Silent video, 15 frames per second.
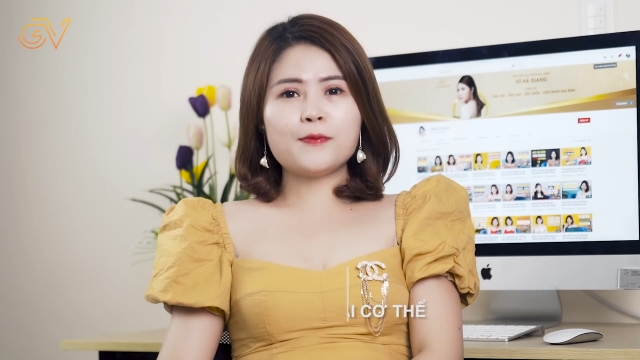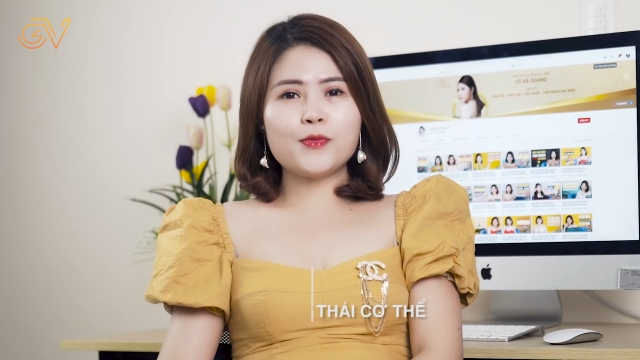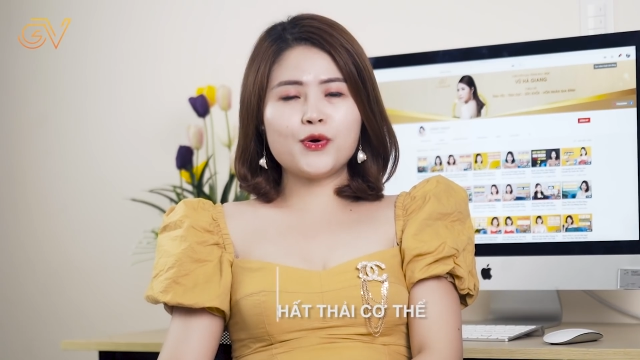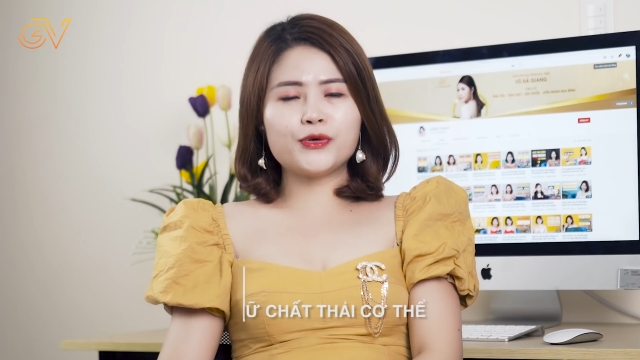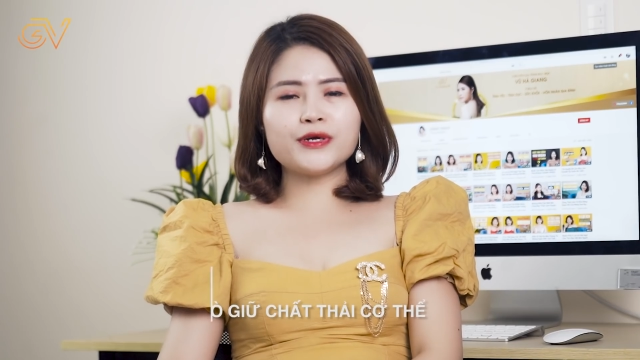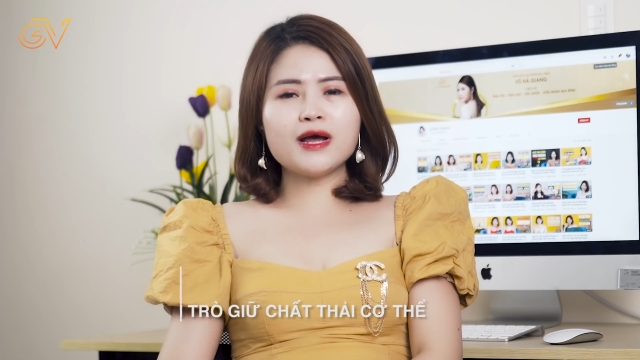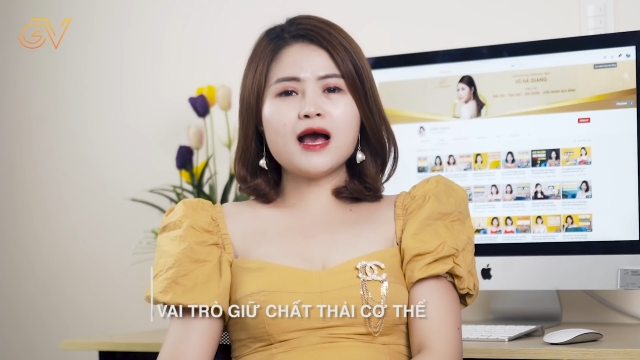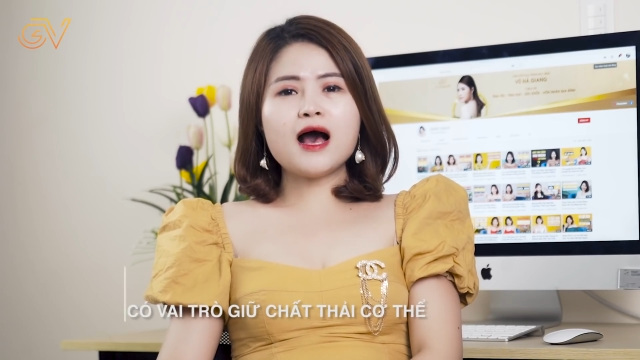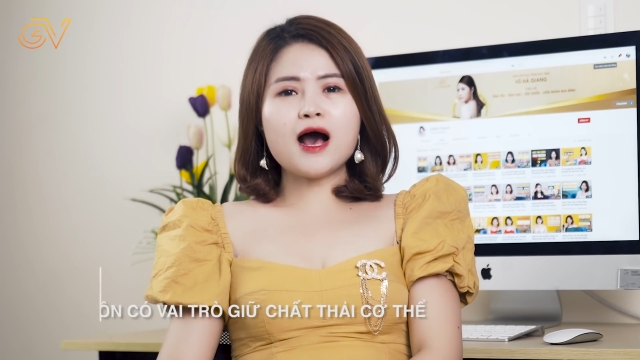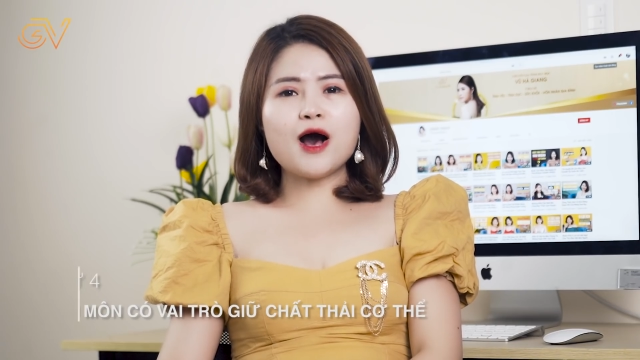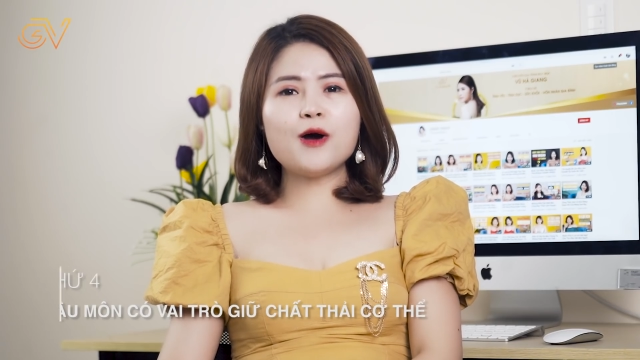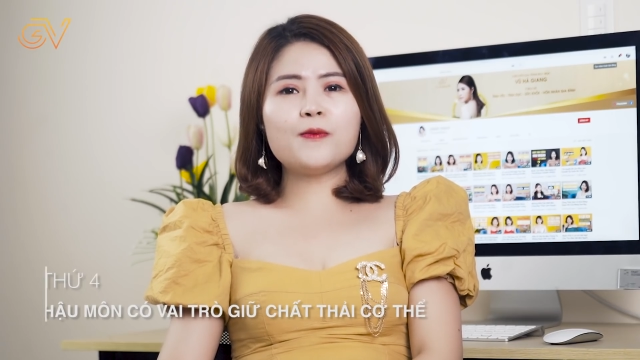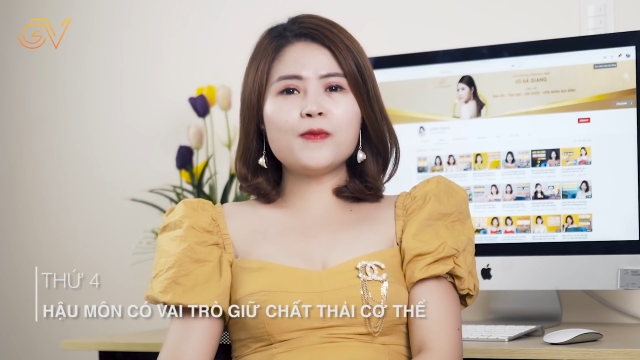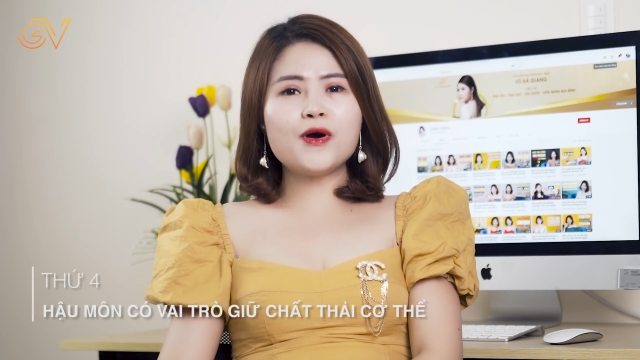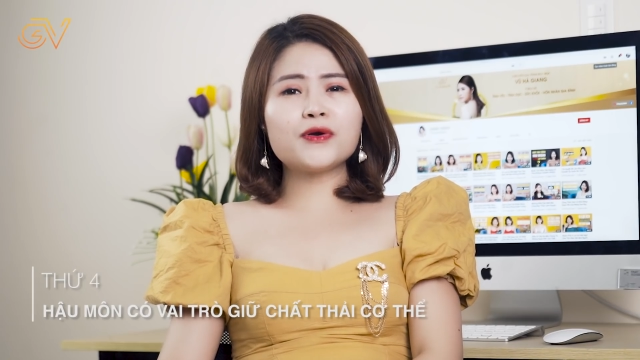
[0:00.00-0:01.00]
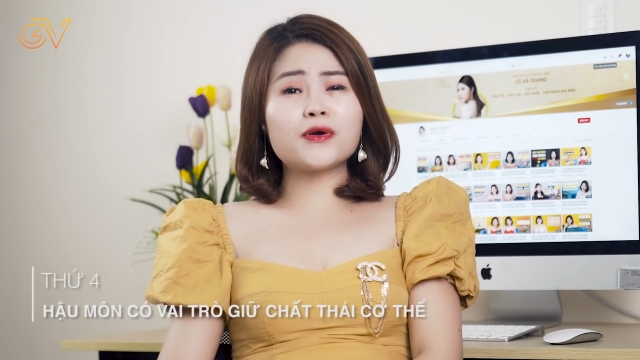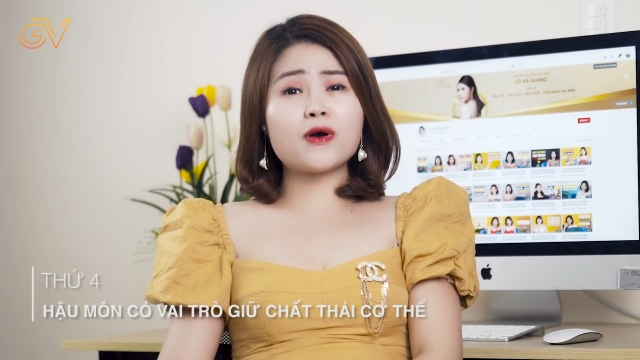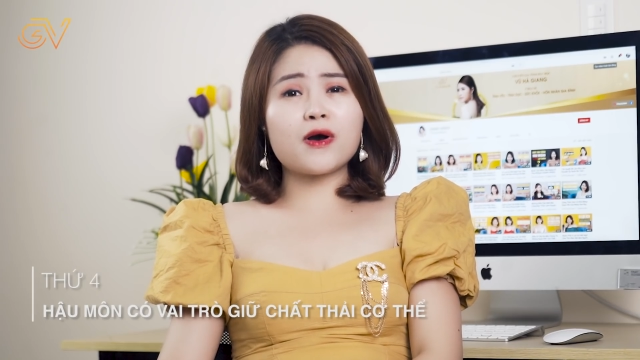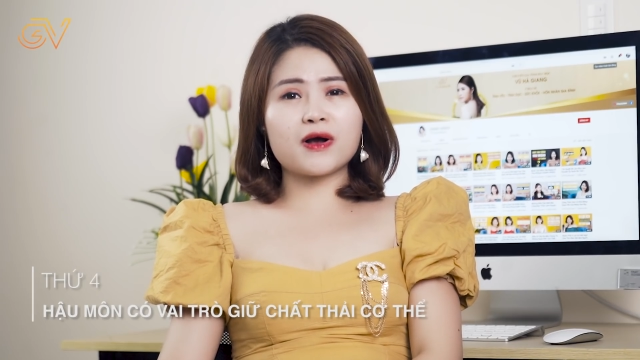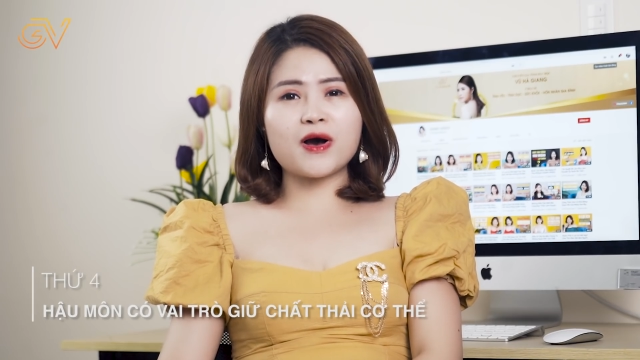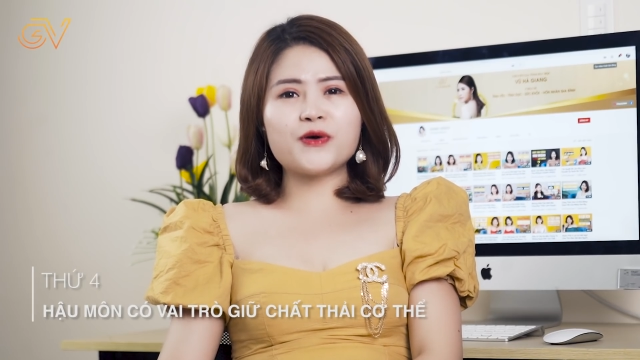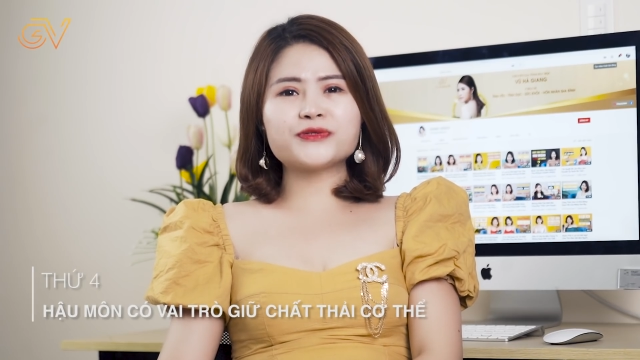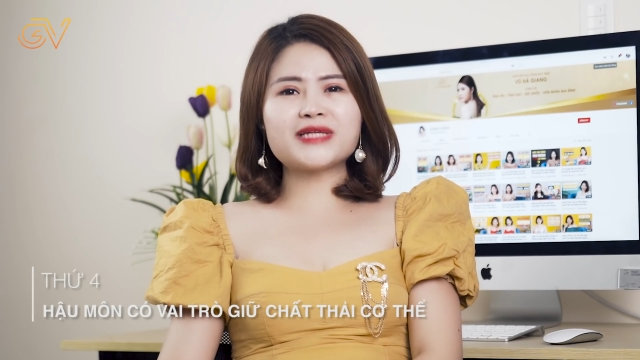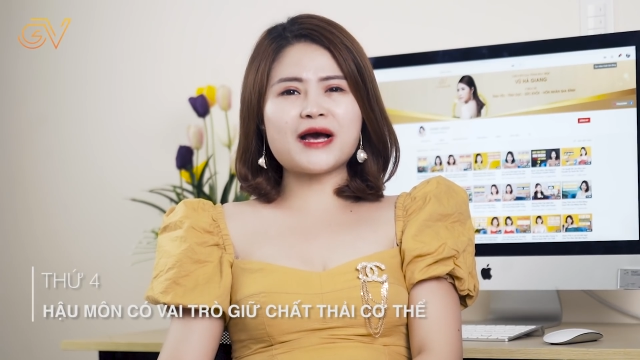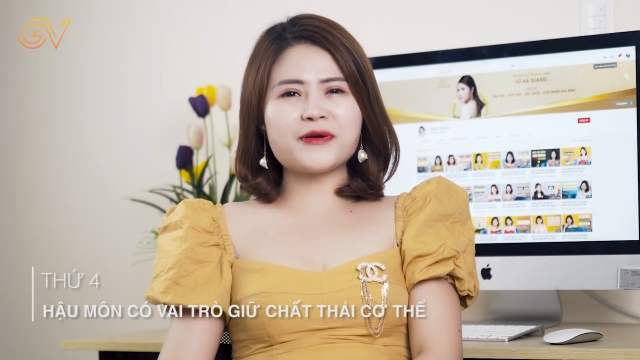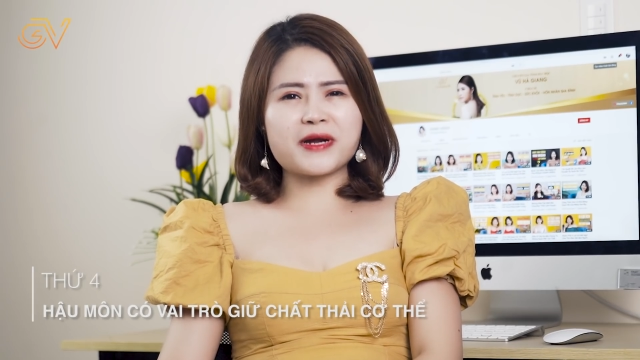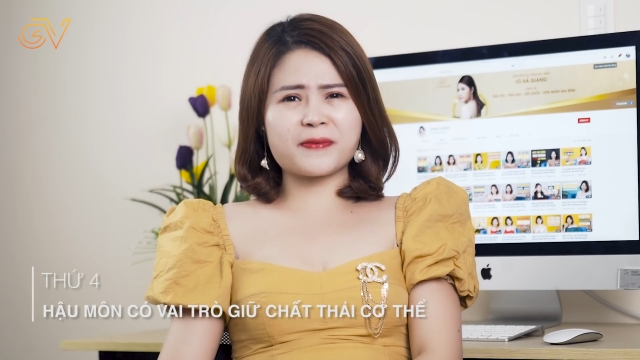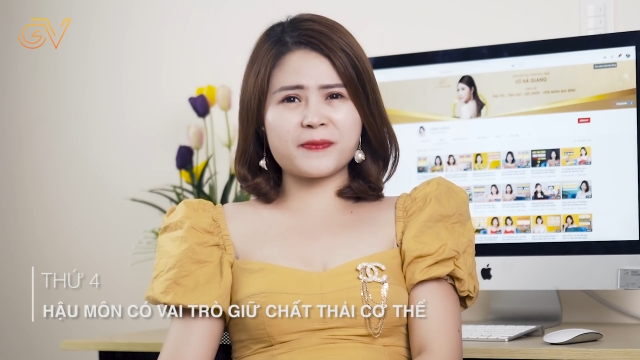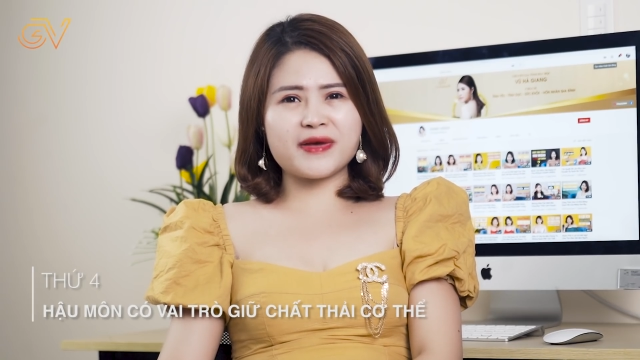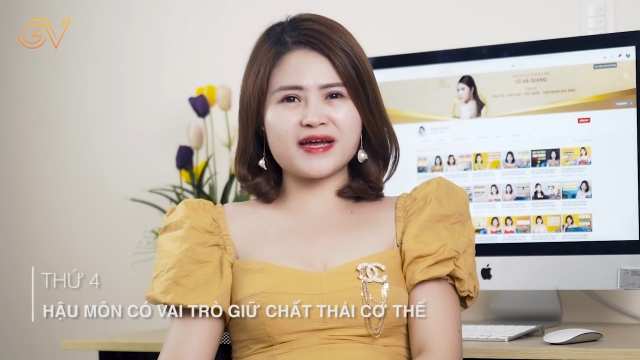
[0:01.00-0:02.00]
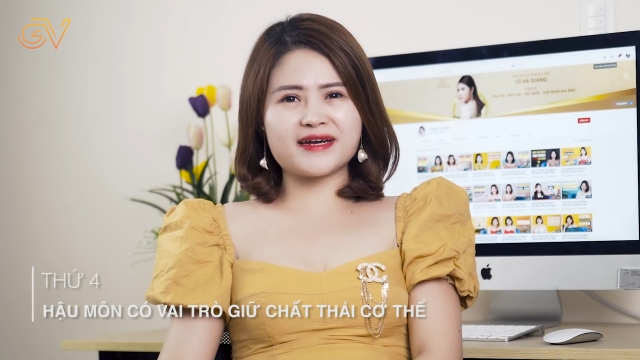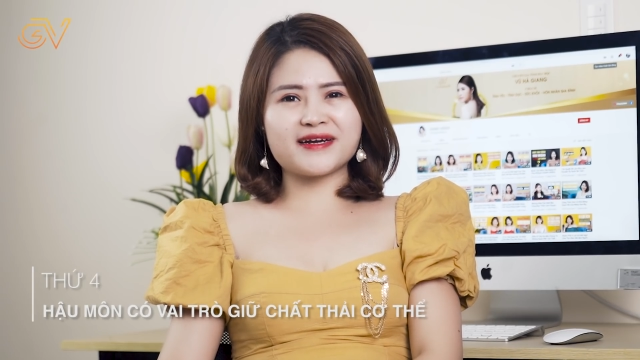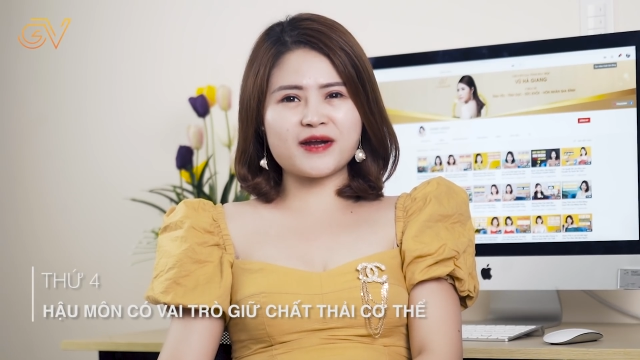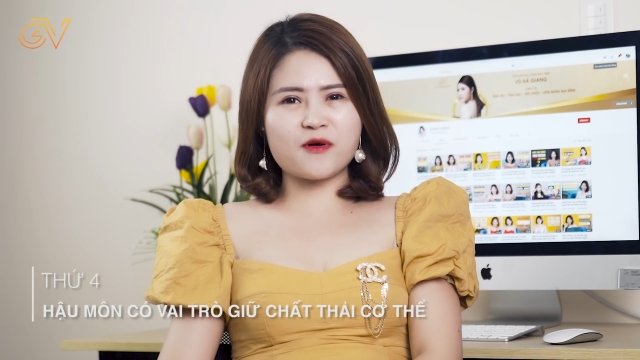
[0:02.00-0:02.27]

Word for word: Bốn, hậu môn có cấu tạo đặc biệt